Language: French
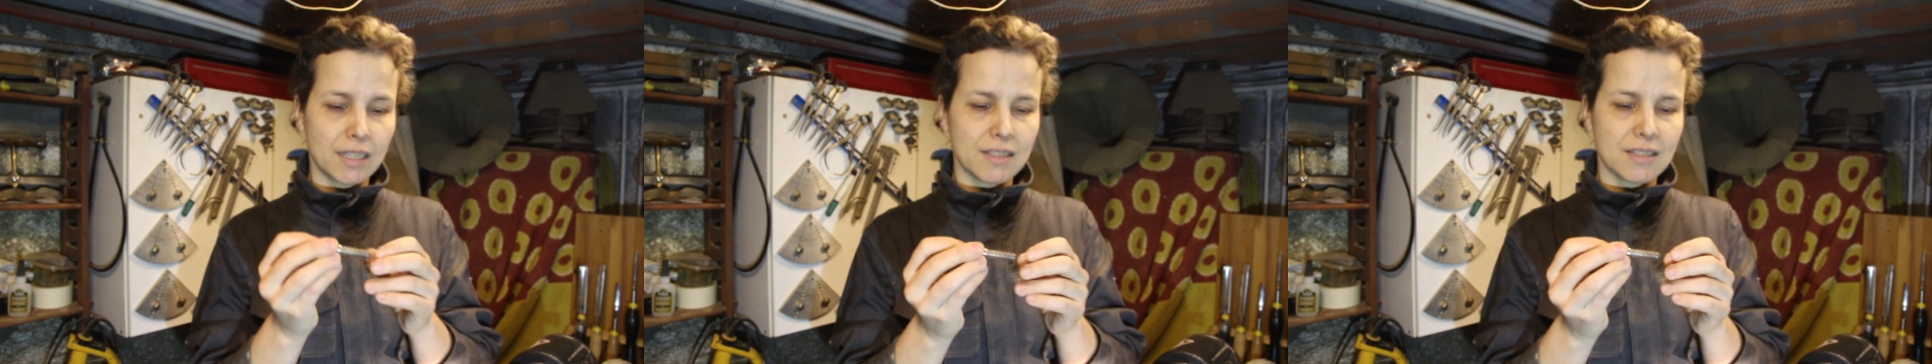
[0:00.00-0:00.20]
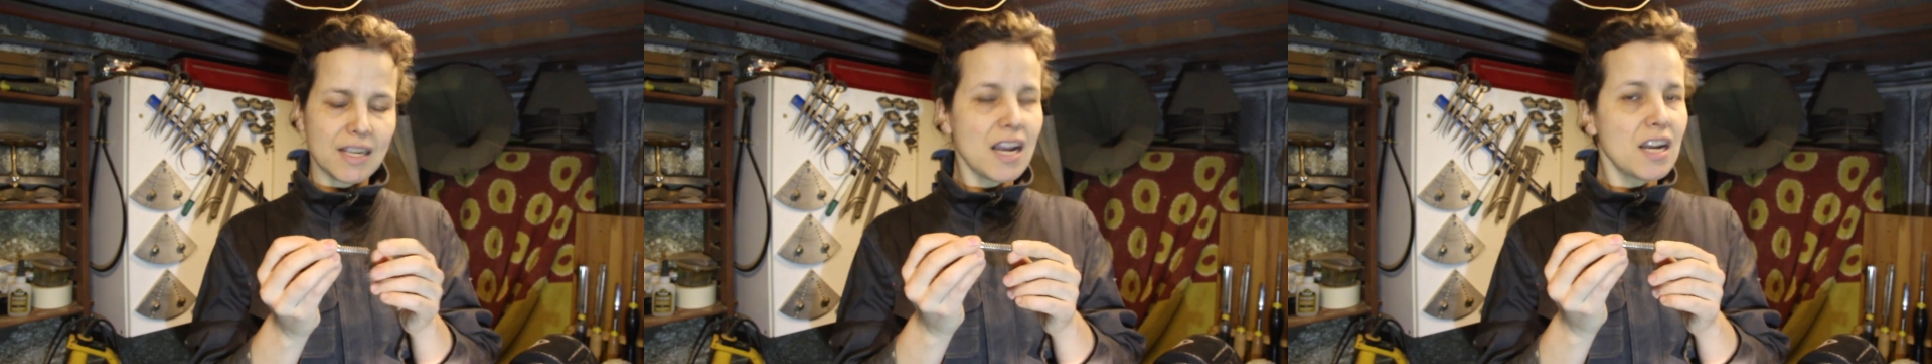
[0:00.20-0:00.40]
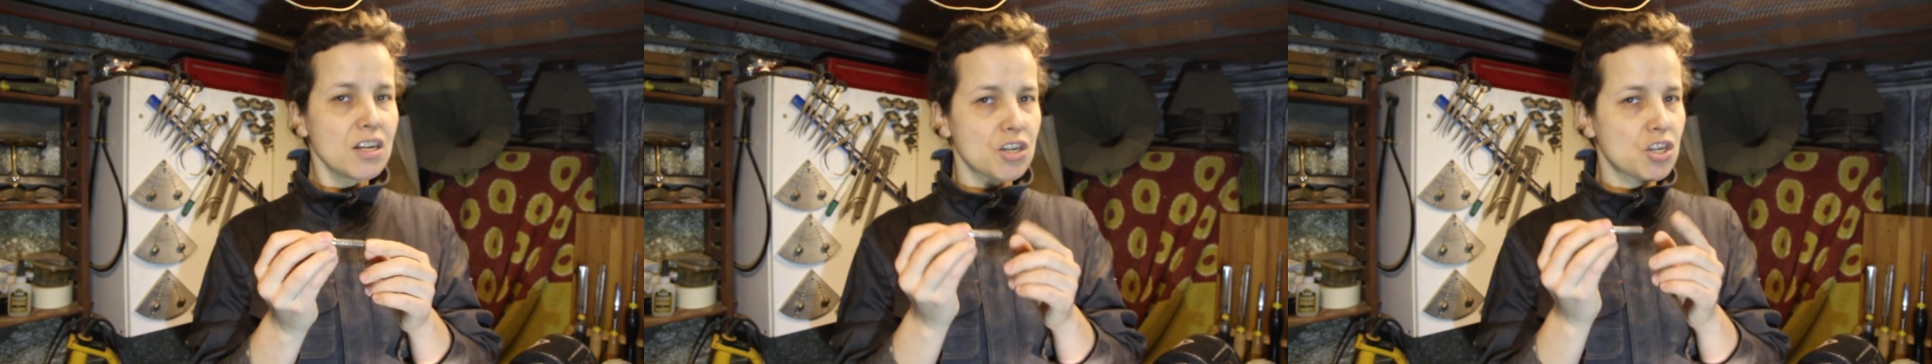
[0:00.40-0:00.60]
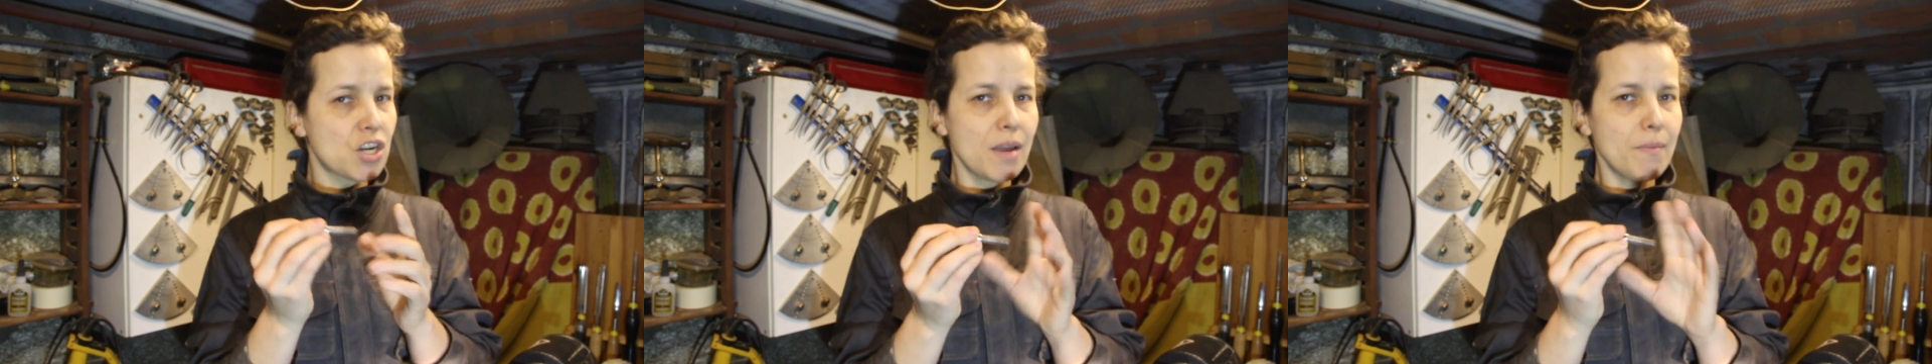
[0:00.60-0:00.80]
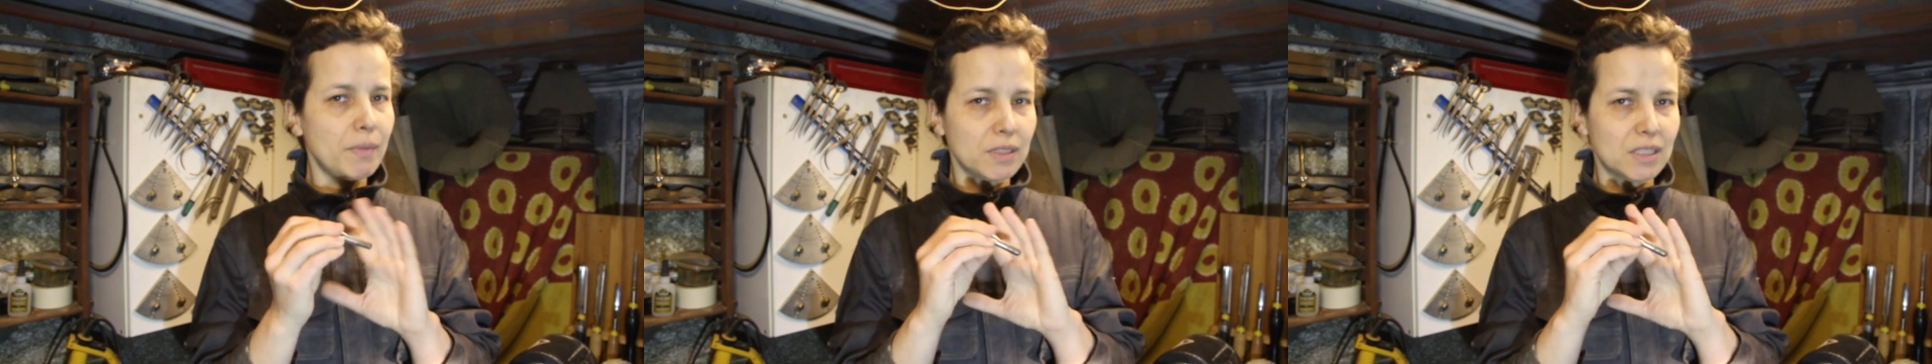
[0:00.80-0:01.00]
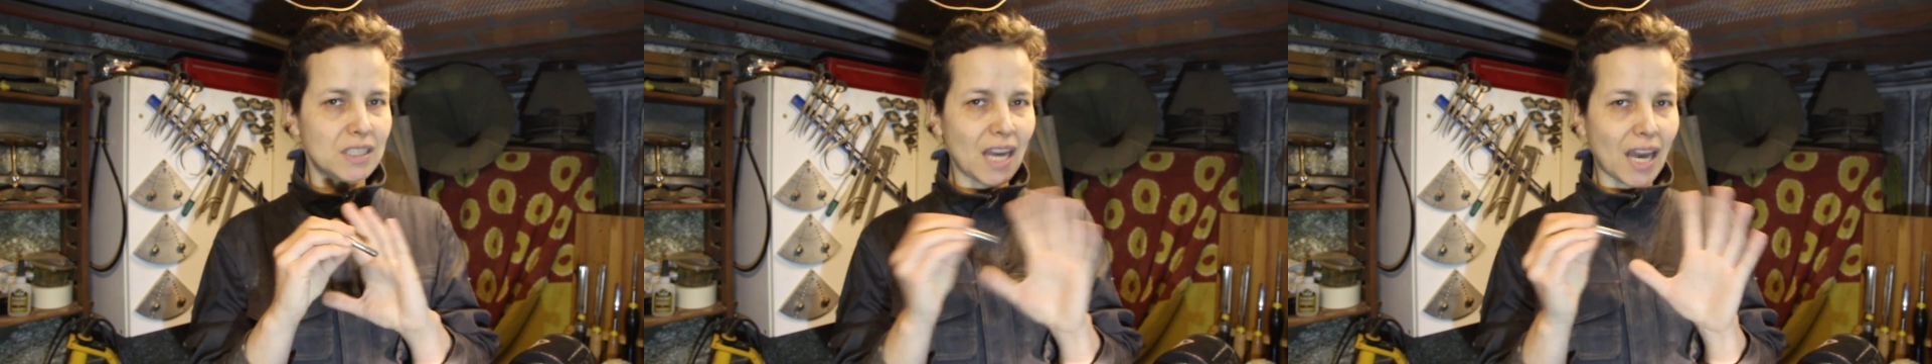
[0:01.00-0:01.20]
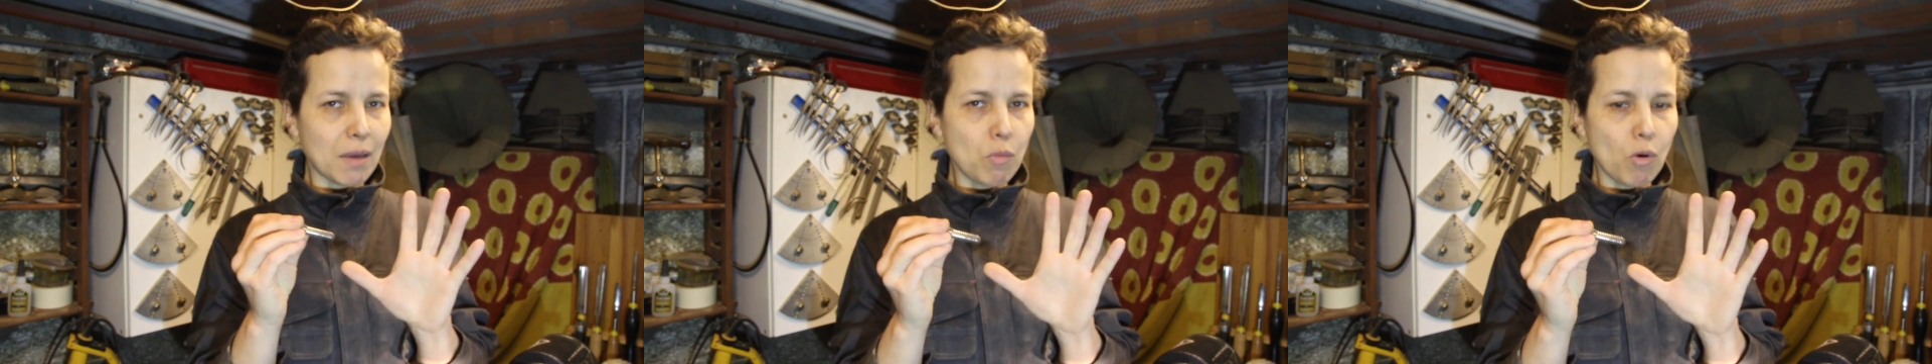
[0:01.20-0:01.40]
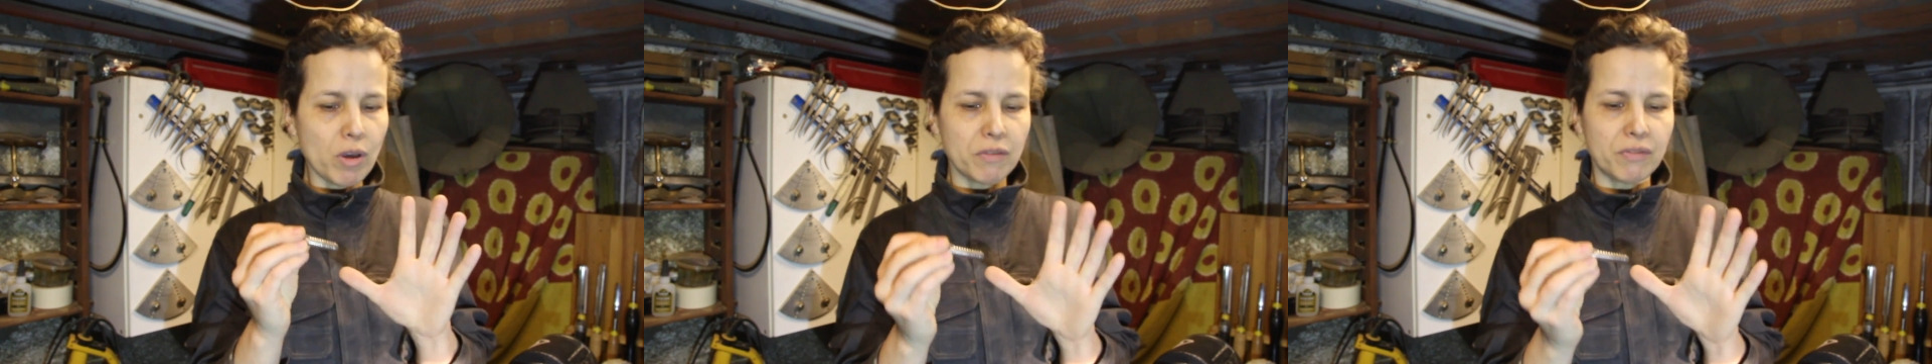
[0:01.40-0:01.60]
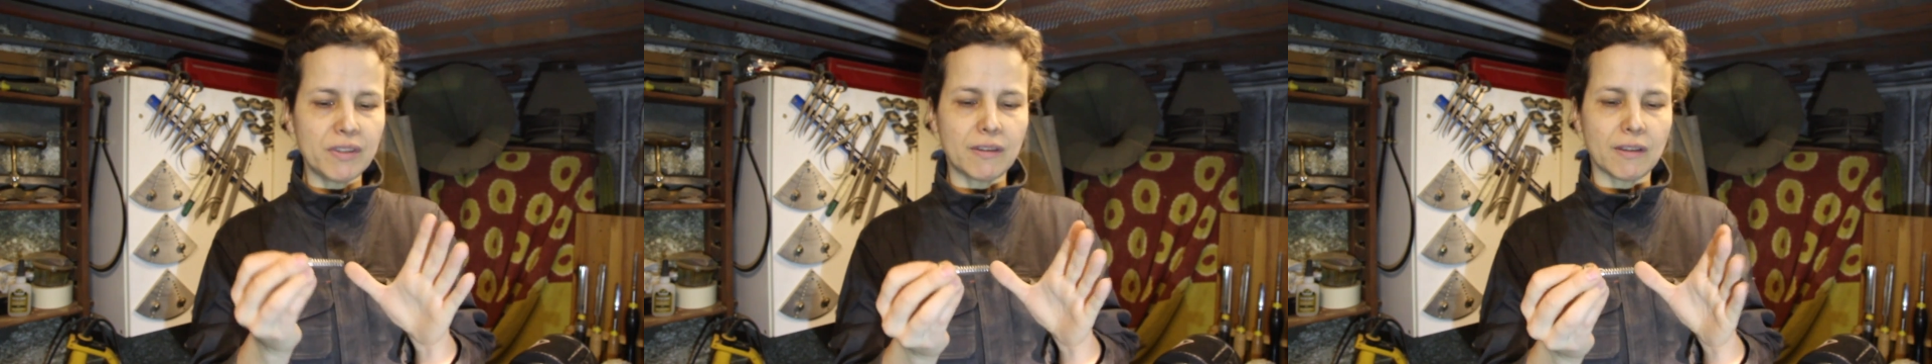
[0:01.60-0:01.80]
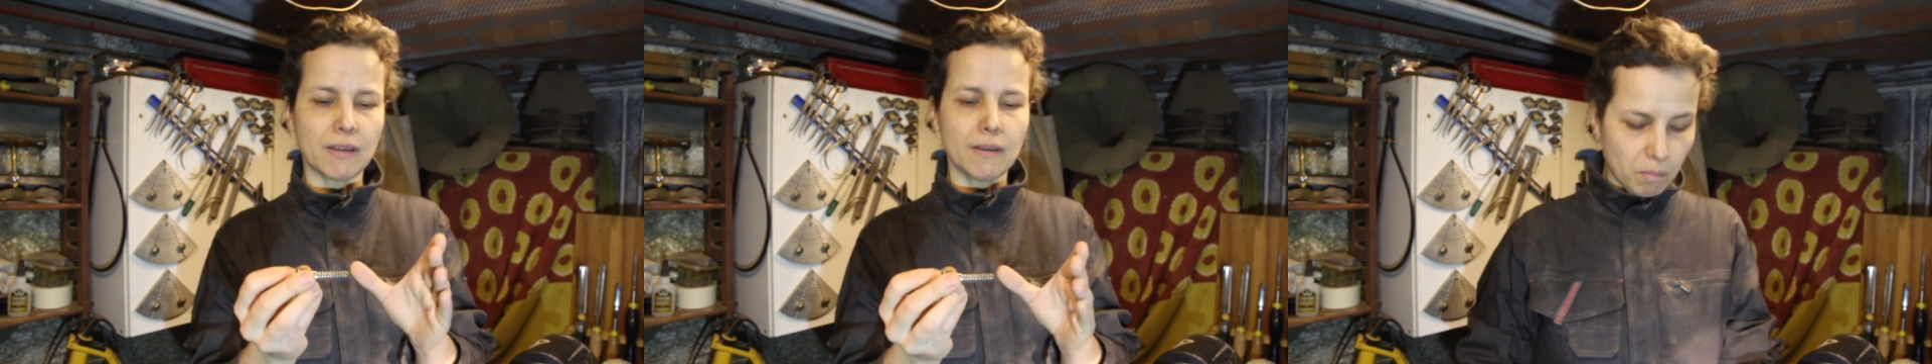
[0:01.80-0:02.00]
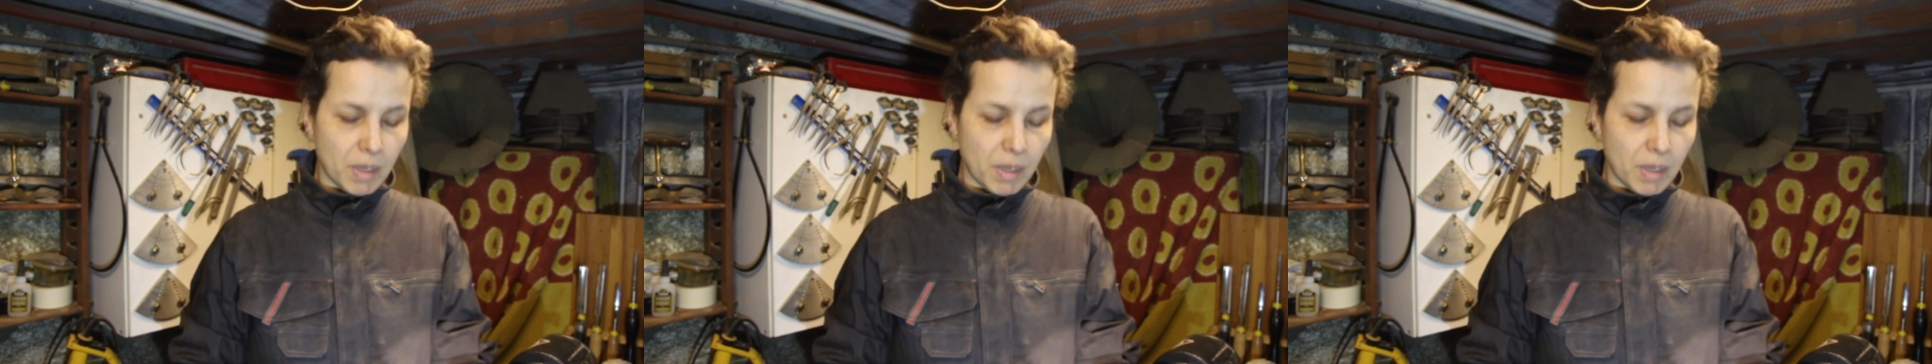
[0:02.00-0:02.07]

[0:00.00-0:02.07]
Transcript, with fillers: Ça, j'aime carrément éviter.